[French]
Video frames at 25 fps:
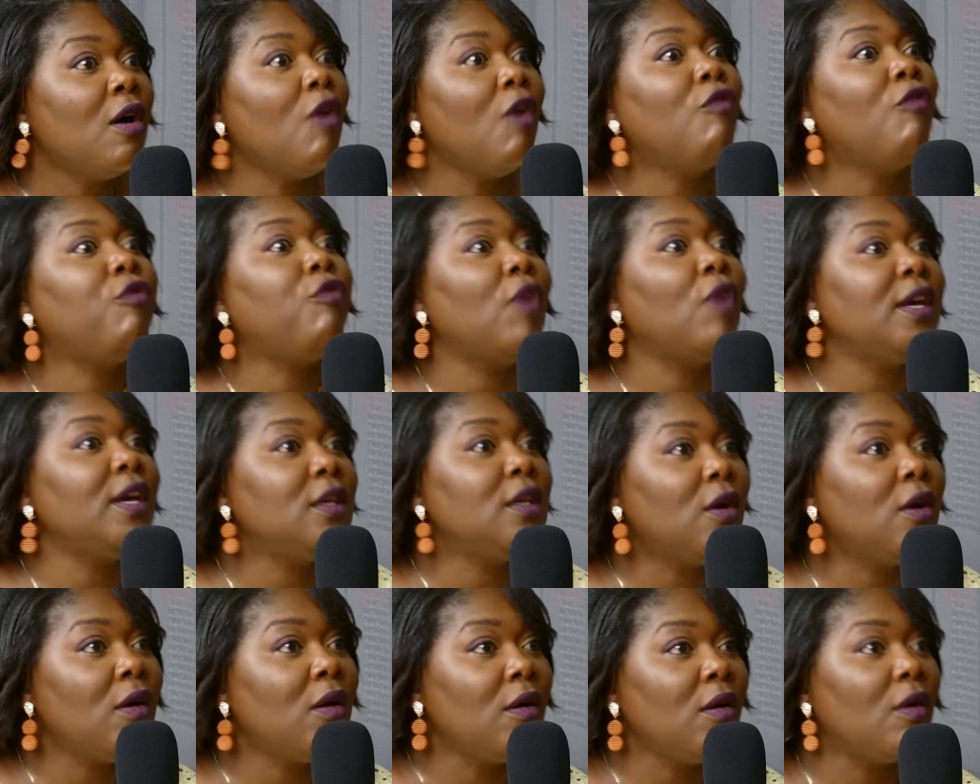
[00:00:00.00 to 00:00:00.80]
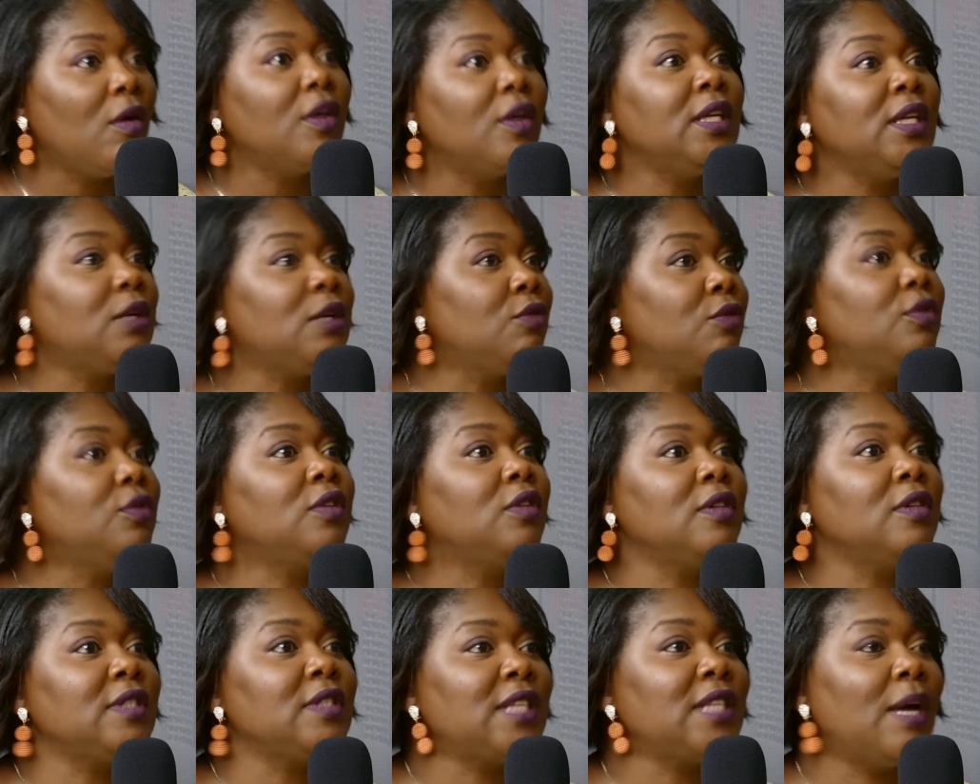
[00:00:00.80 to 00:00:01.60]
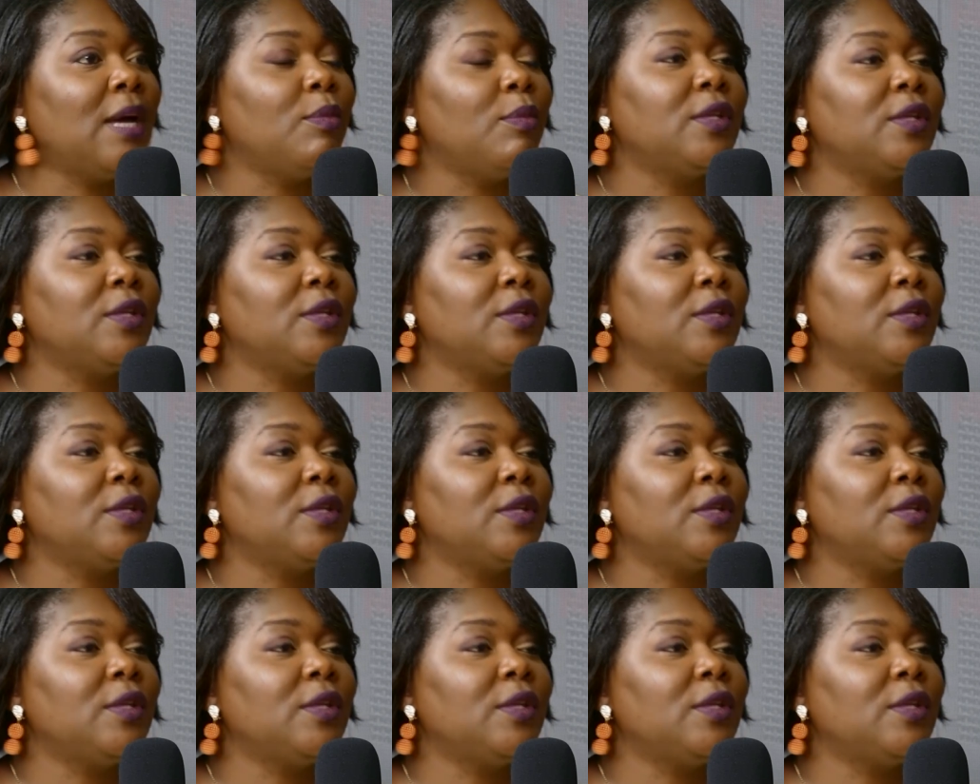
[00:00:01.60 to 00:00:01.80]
en voyant, en écoutant ça,